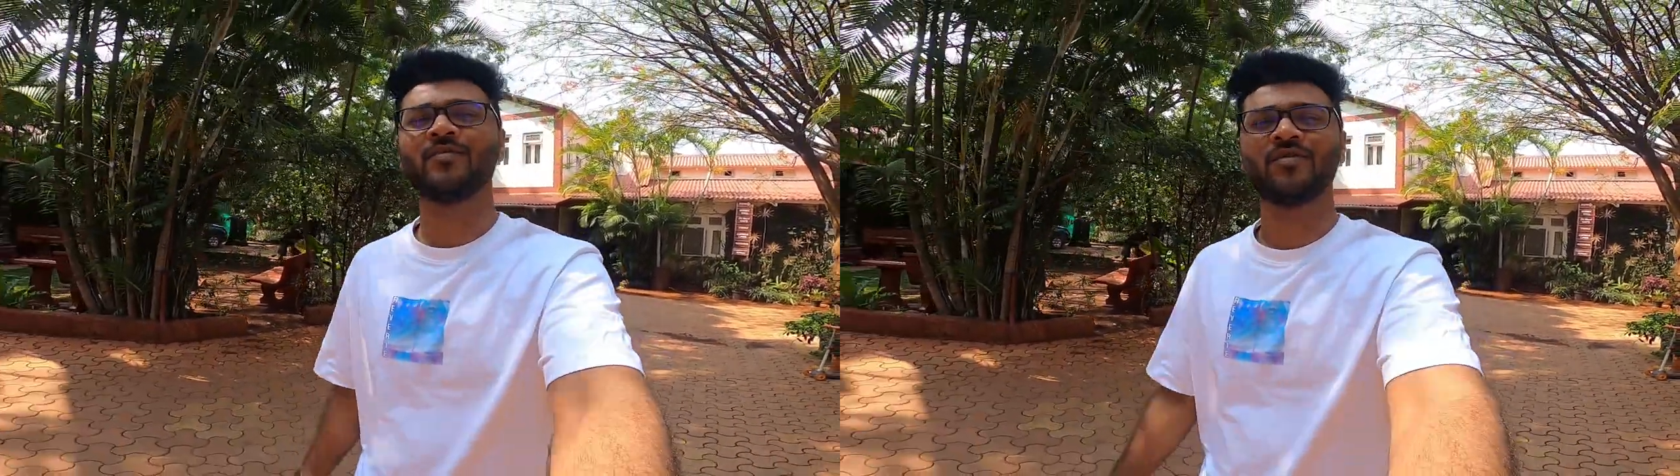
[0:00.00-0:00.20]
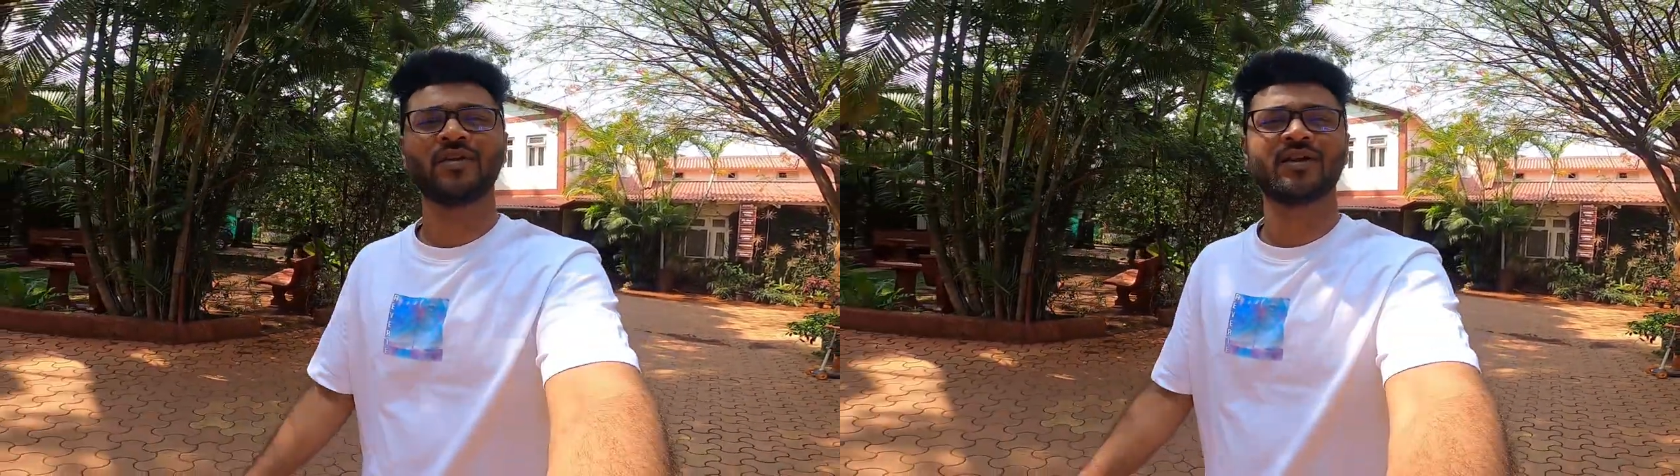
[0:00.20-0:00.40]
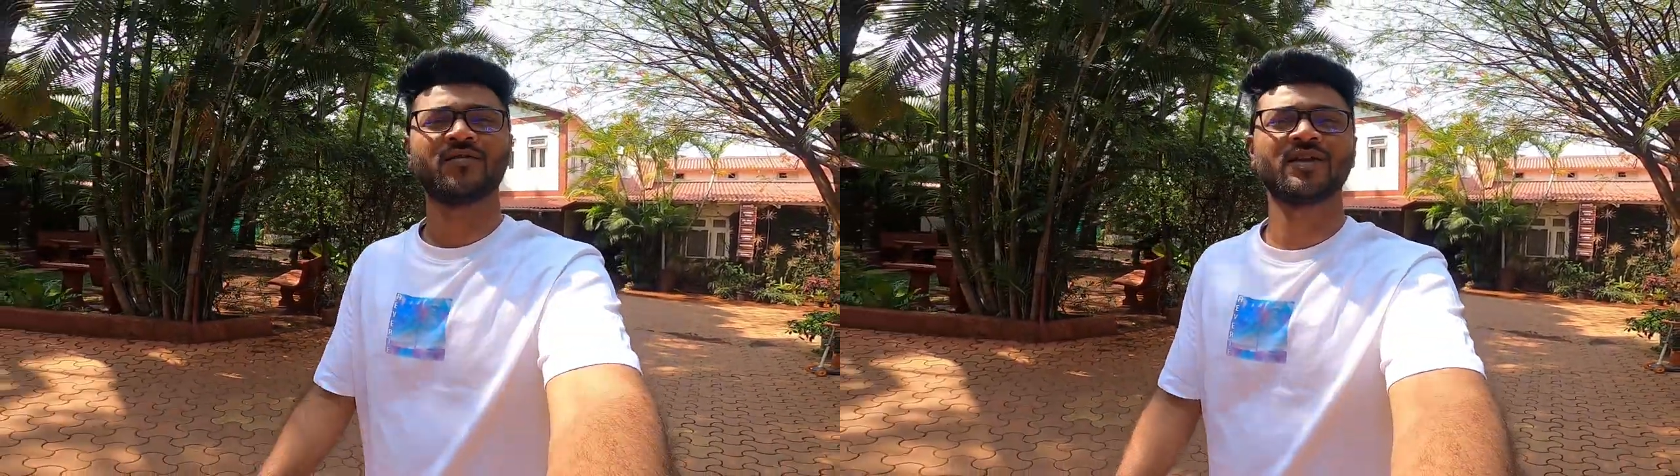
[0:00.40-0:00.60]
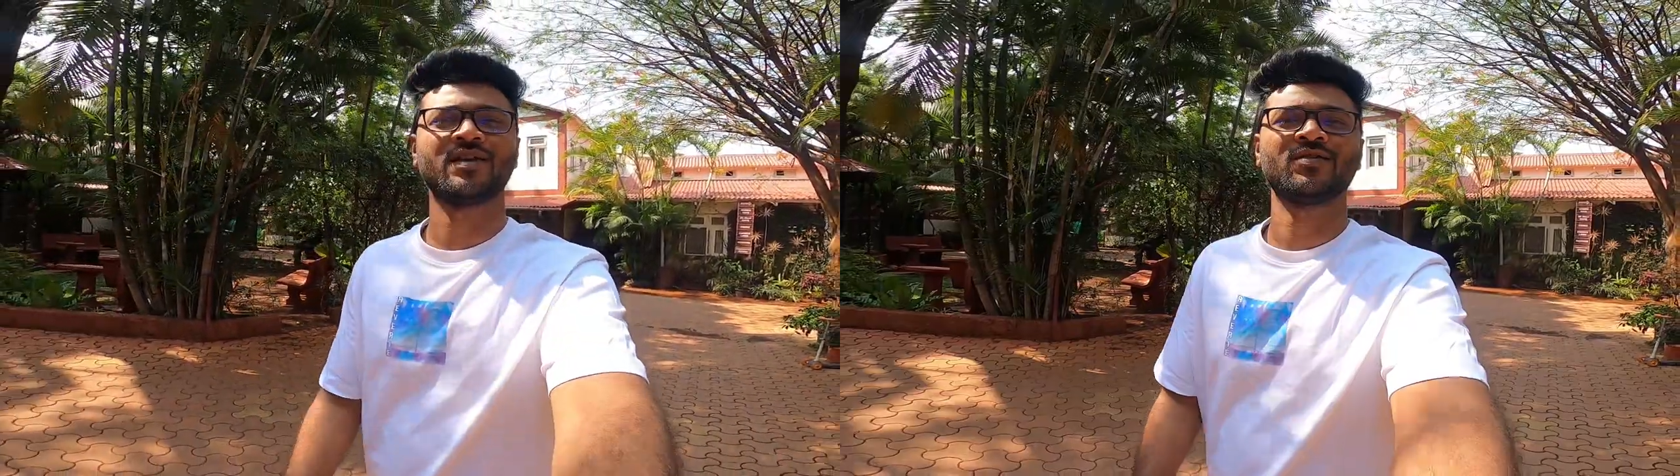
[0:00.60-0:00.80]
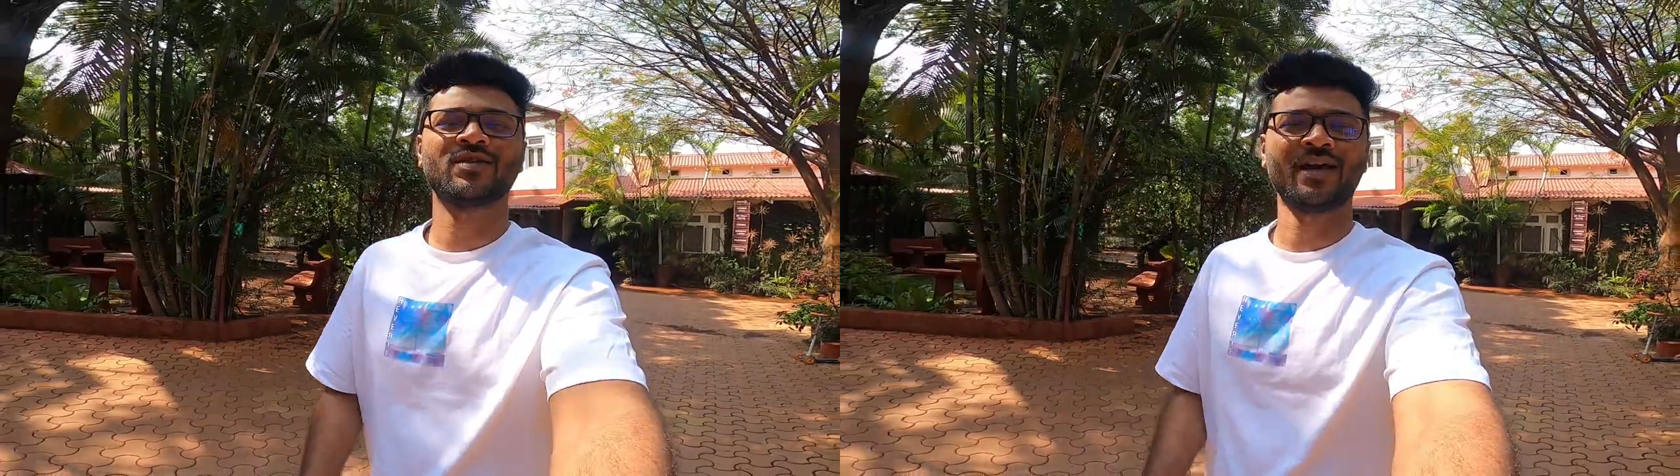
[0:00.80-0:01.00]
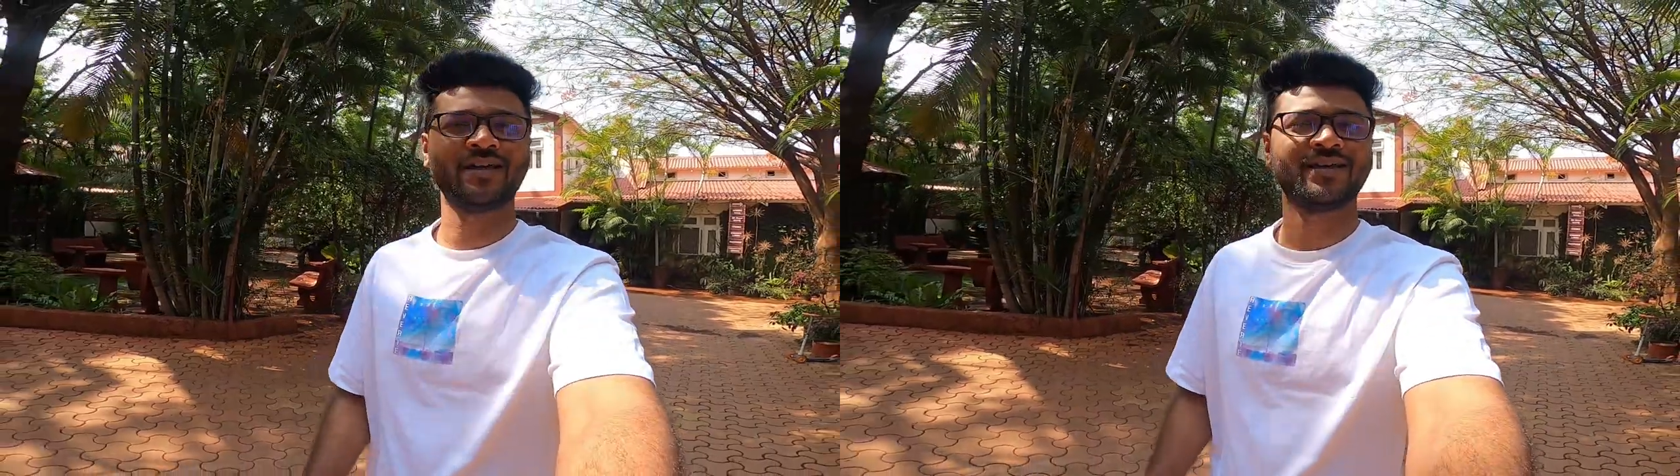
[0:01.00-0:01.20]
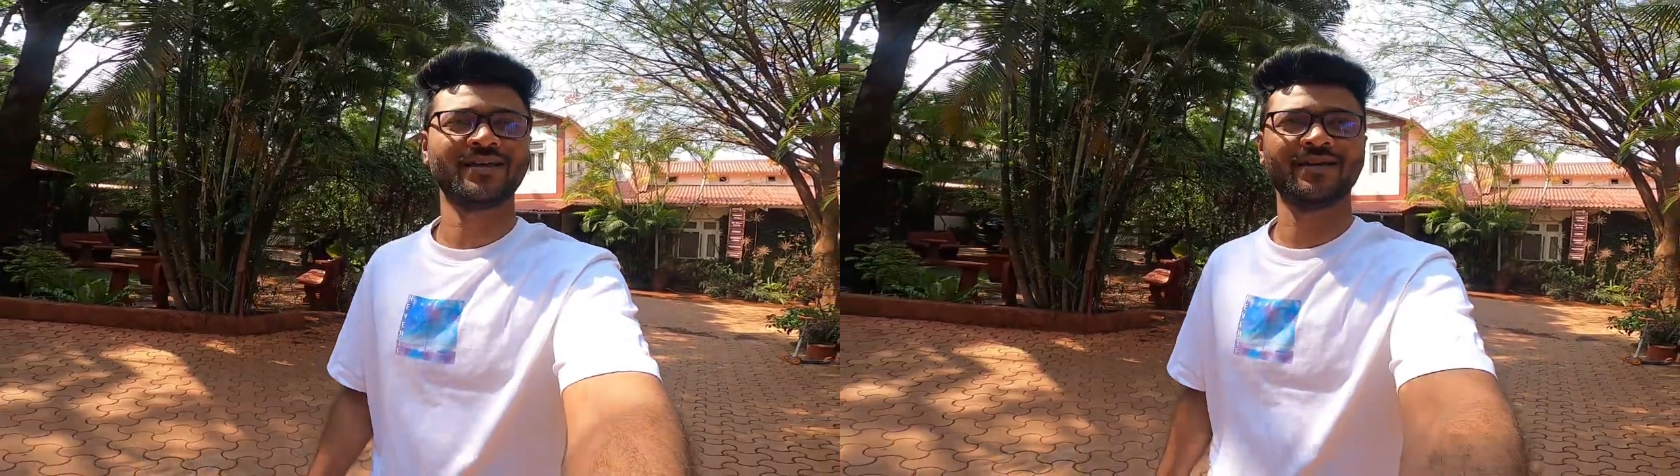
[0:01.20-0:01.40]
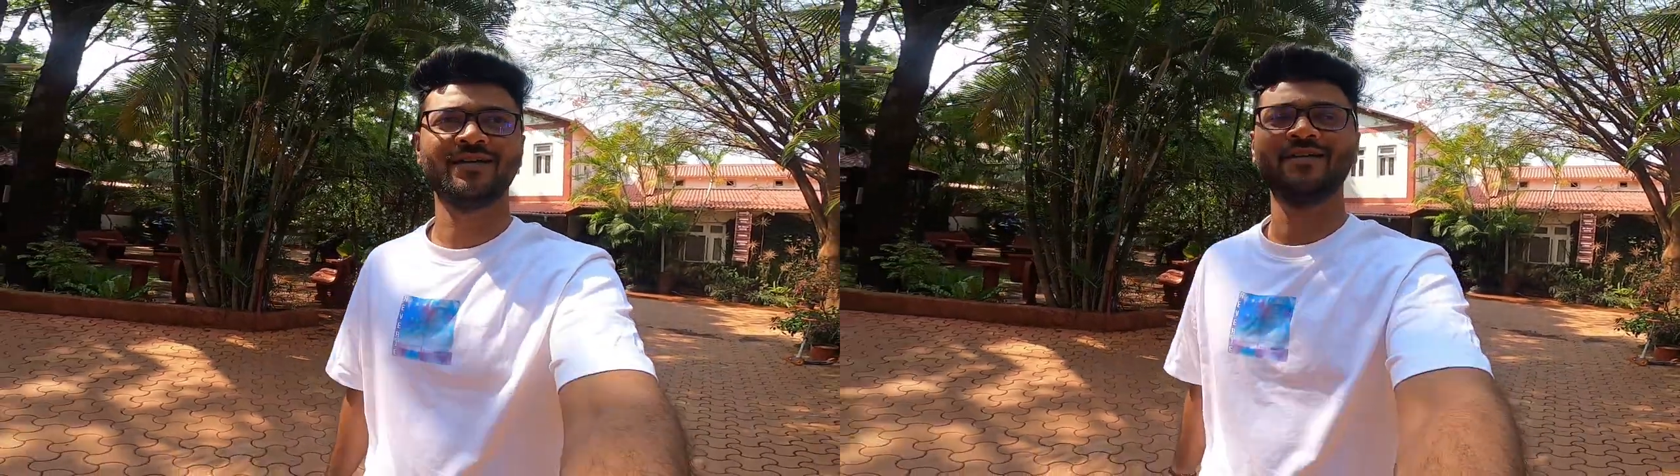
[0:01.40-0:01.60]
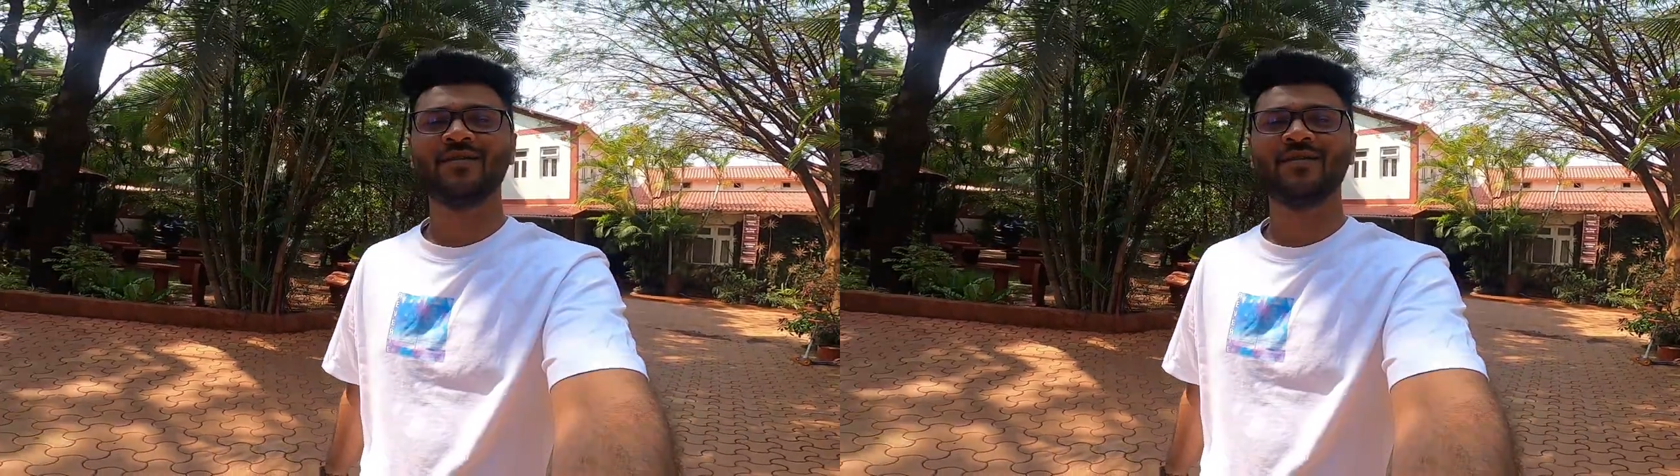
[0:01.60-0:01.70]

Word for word: मैप्रो नहीं कवर किए तो क्या ही किए